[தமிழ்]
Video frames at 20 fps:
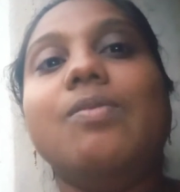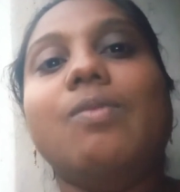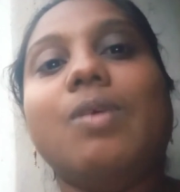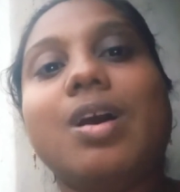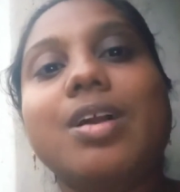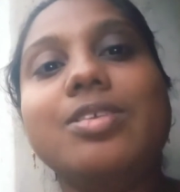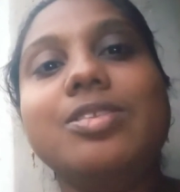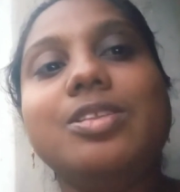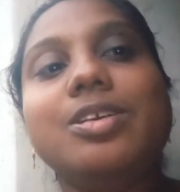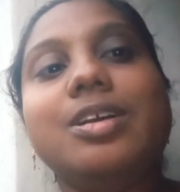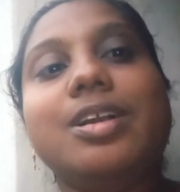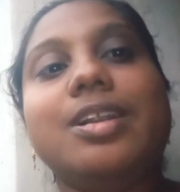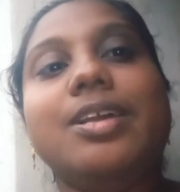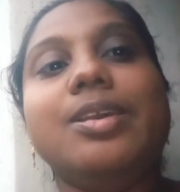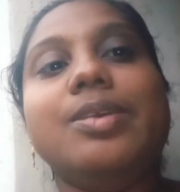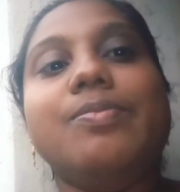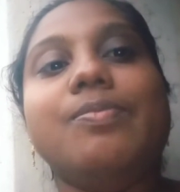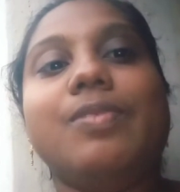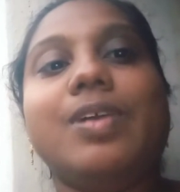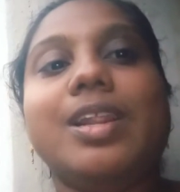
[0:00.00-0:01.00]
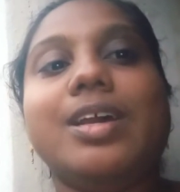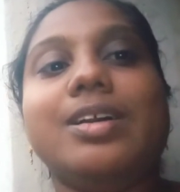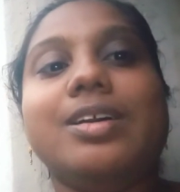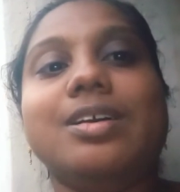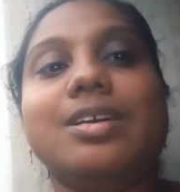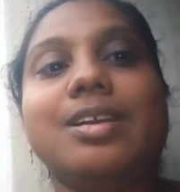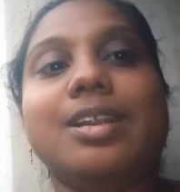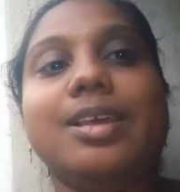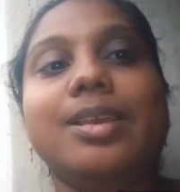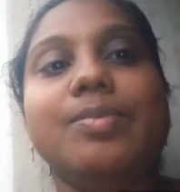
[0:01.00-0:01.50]
வாழ்த்துக்களையும்
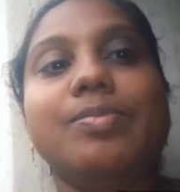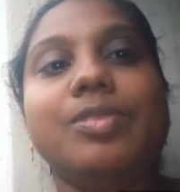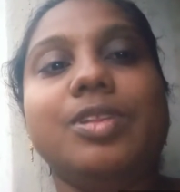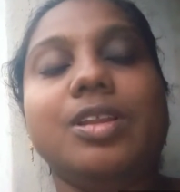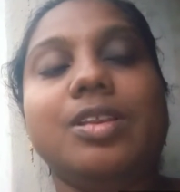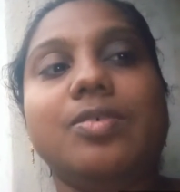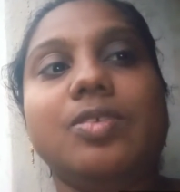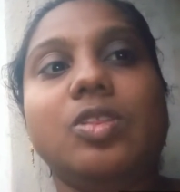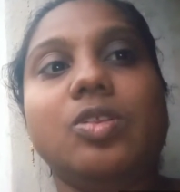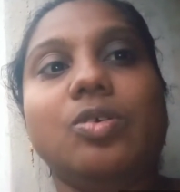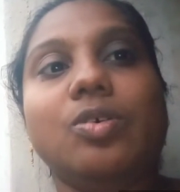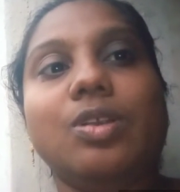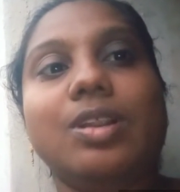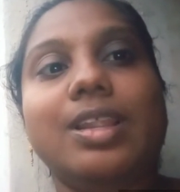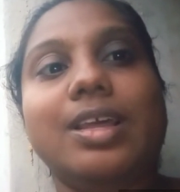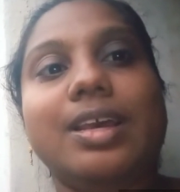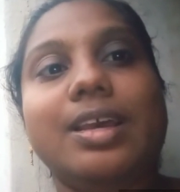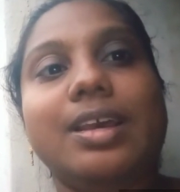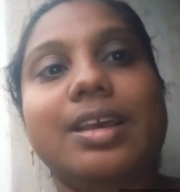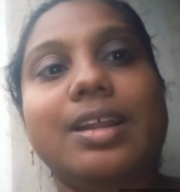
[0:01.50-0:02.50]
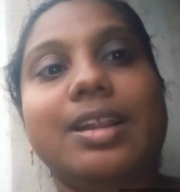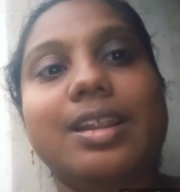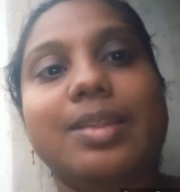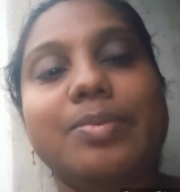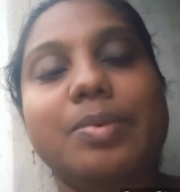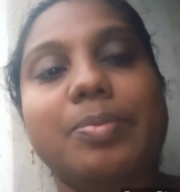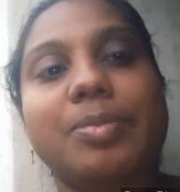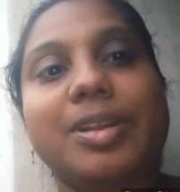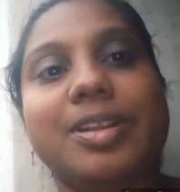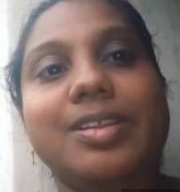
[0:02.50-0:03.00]
வணக்கங்களையும் தெரிவித்துக்கொள்ள
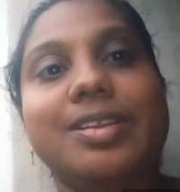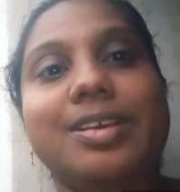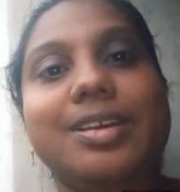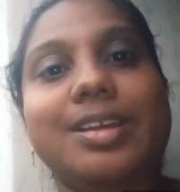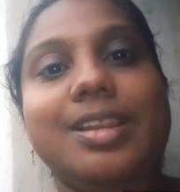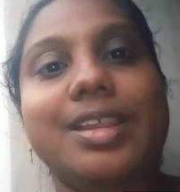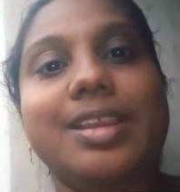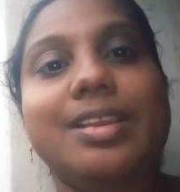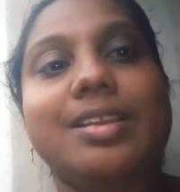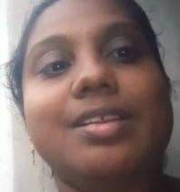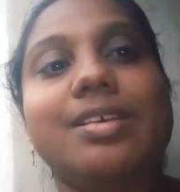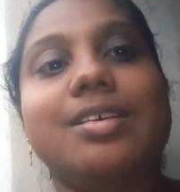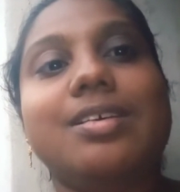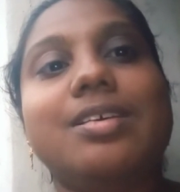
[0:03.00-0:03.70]
கடமைப்பட்டிருக்கிறேன்